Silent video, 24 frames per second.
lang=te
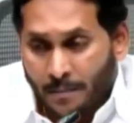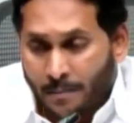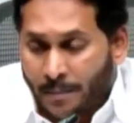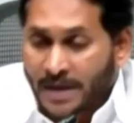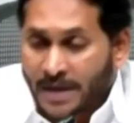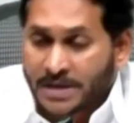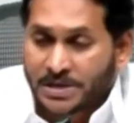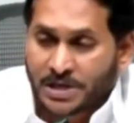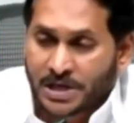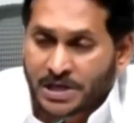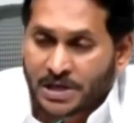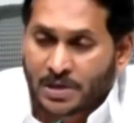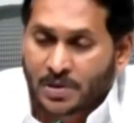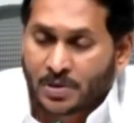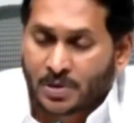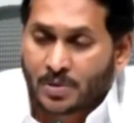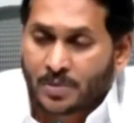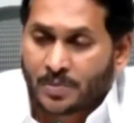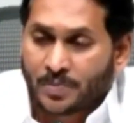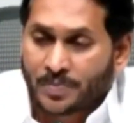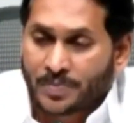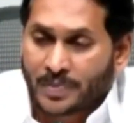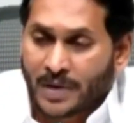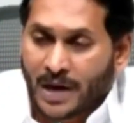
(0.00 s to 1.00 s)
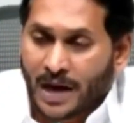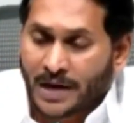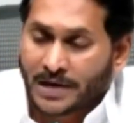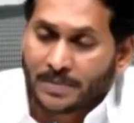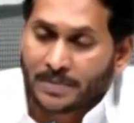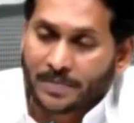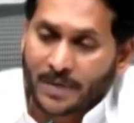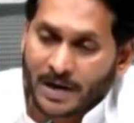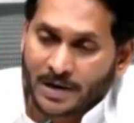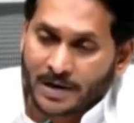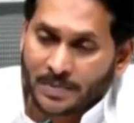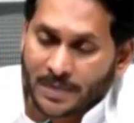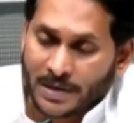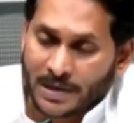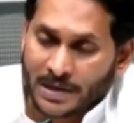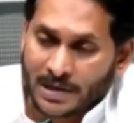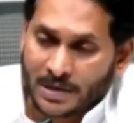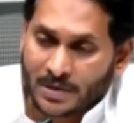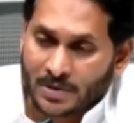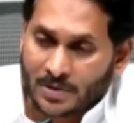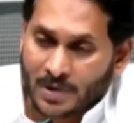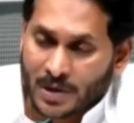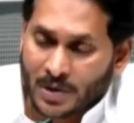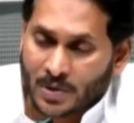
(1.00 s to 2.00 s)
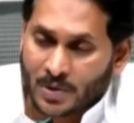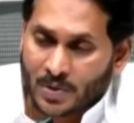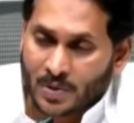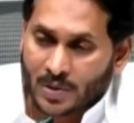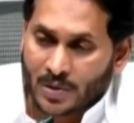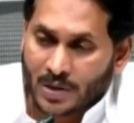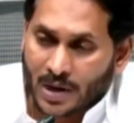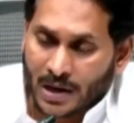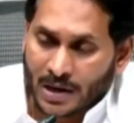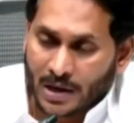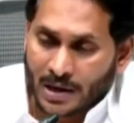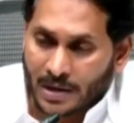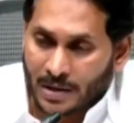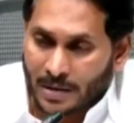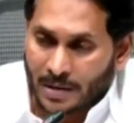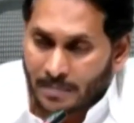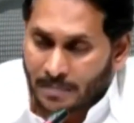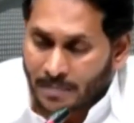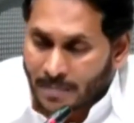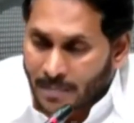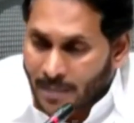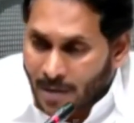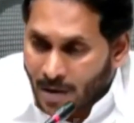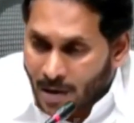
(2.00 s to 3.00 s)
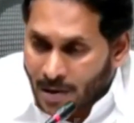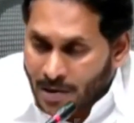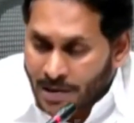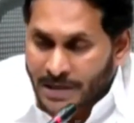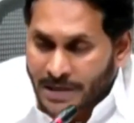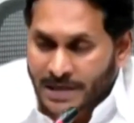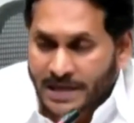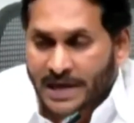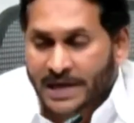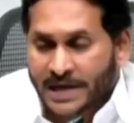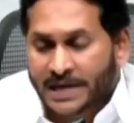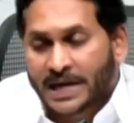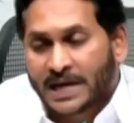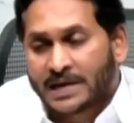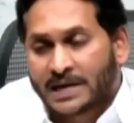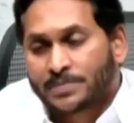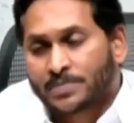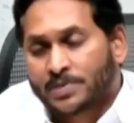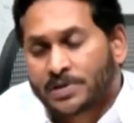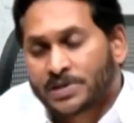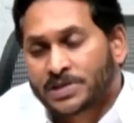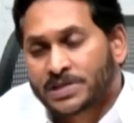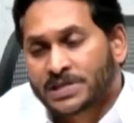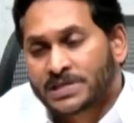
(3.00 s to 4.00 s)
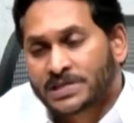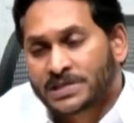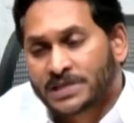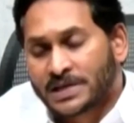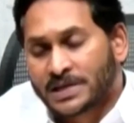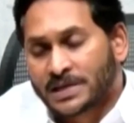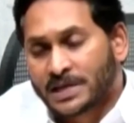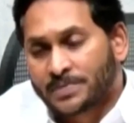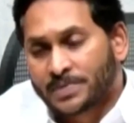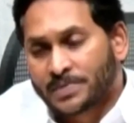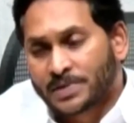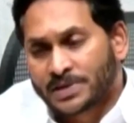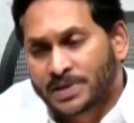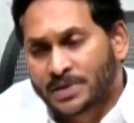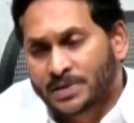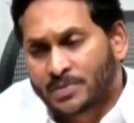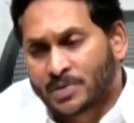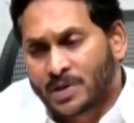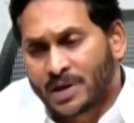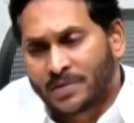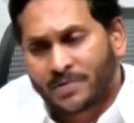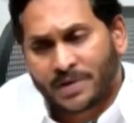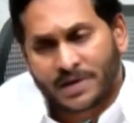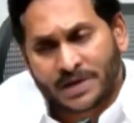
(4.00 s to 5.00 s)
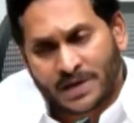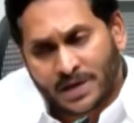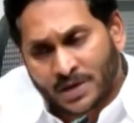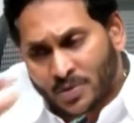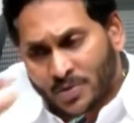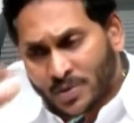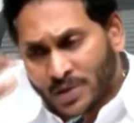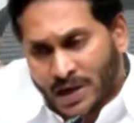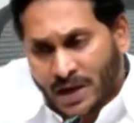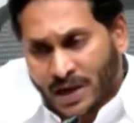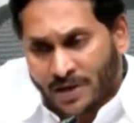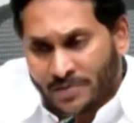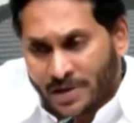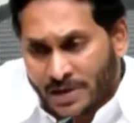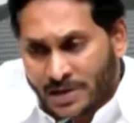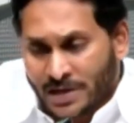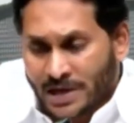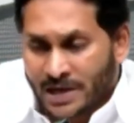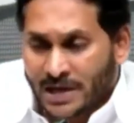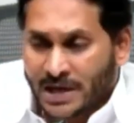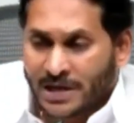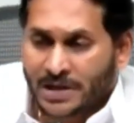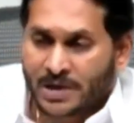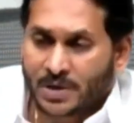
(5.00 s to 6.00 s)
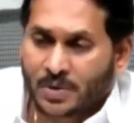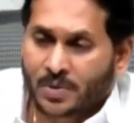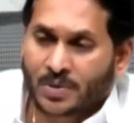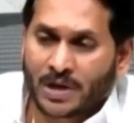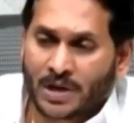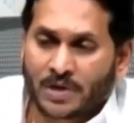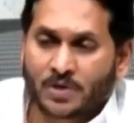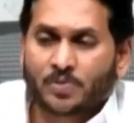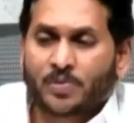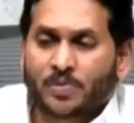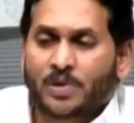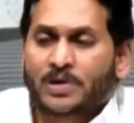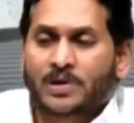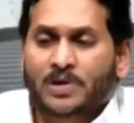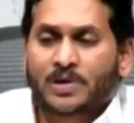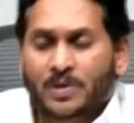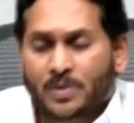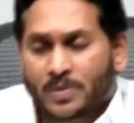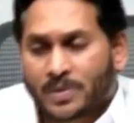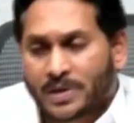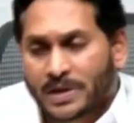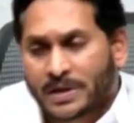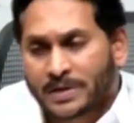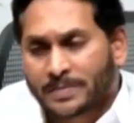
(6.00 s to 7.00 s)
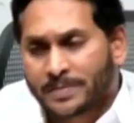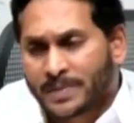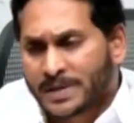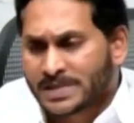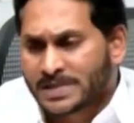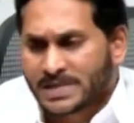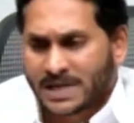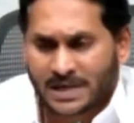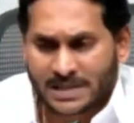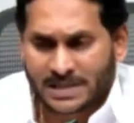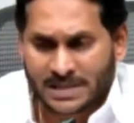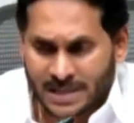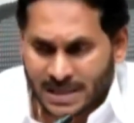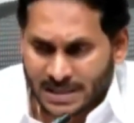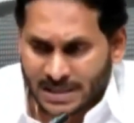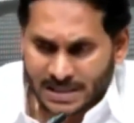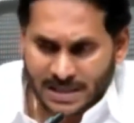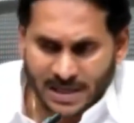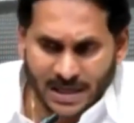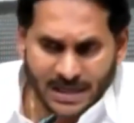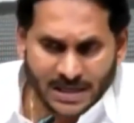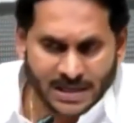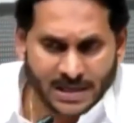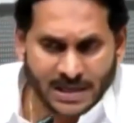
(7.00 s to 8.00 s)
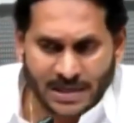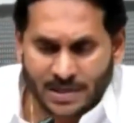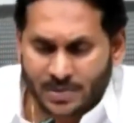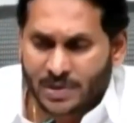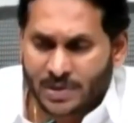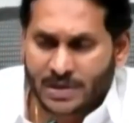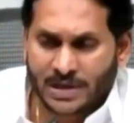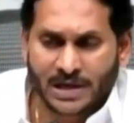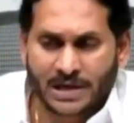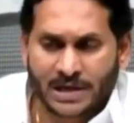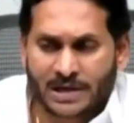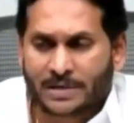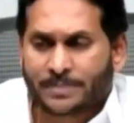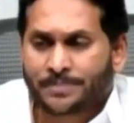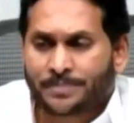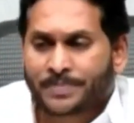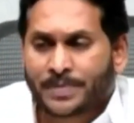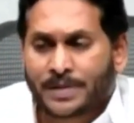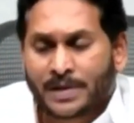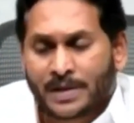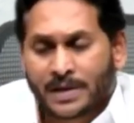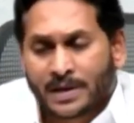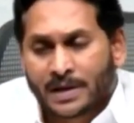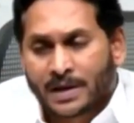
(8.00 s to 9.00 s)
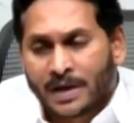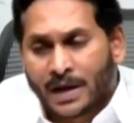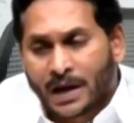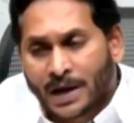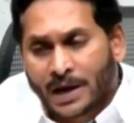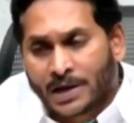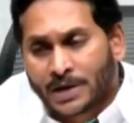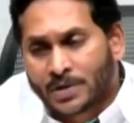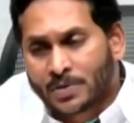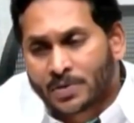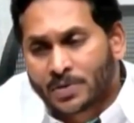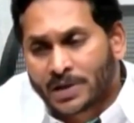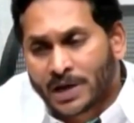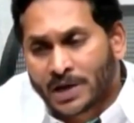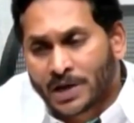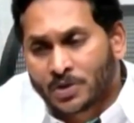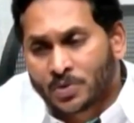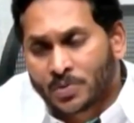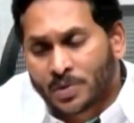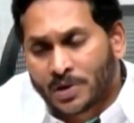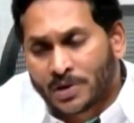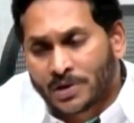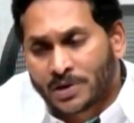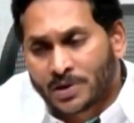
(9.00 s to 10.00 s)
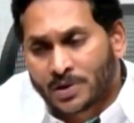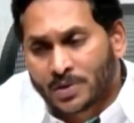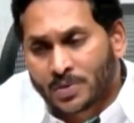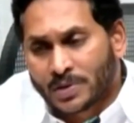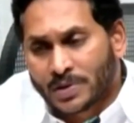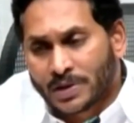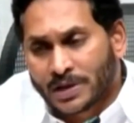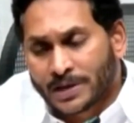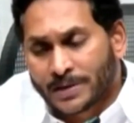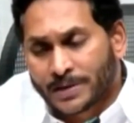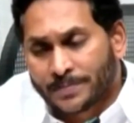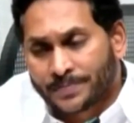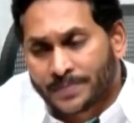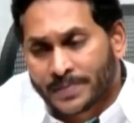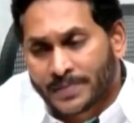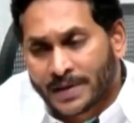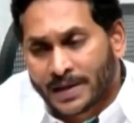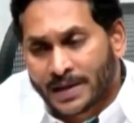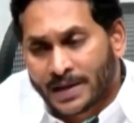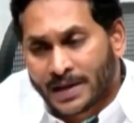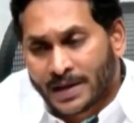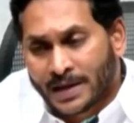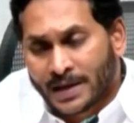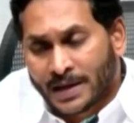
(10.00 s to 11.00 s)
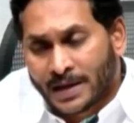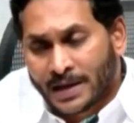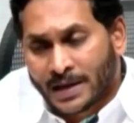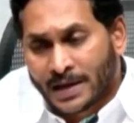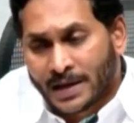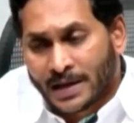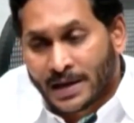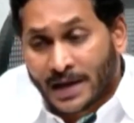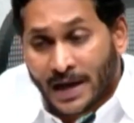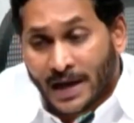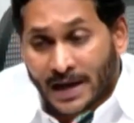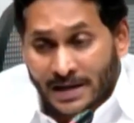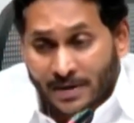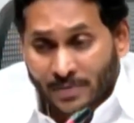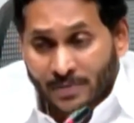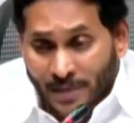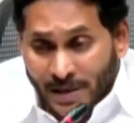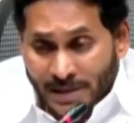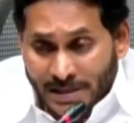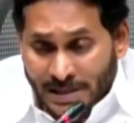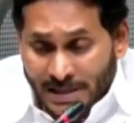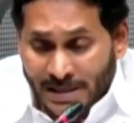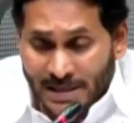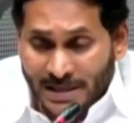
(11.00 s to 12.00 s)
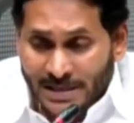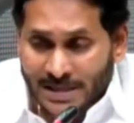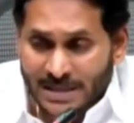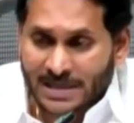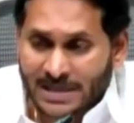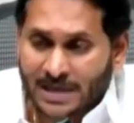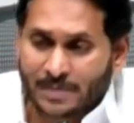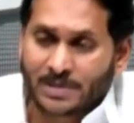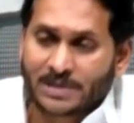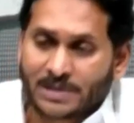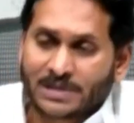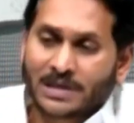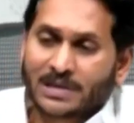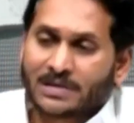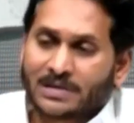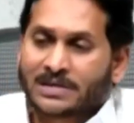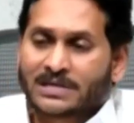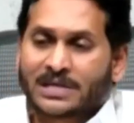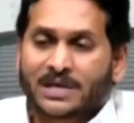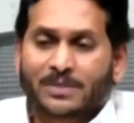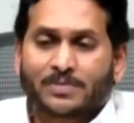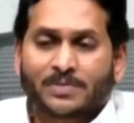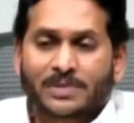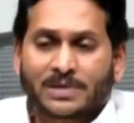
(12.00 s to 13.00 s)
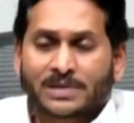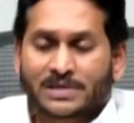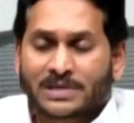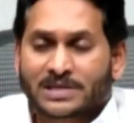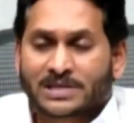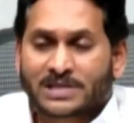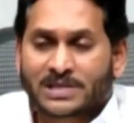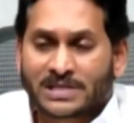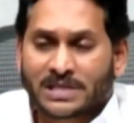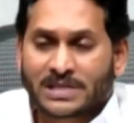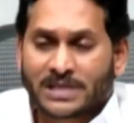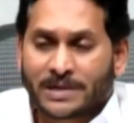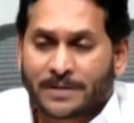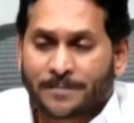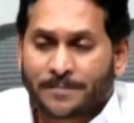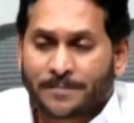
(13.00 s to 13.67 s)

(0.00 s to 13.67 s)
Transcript: బడ్జెట్లు ఆ డిపార్ట్మెంట్లకు అనుకూ ఆల్రెడీ కేటాయింపులు చేసిన నేపథ్యంలో అవన్నీ కూడా ఆ వేదికలన్నీ కూడా అందుబాటులో ఉండే పంచాయతీరాజ్ కానీ ఇటువంటి అన్ని అన్నీ కూడా అందుబాటులో ఉండే కానీ వ్యక్తిగత సమస్యలకు సంబంధించి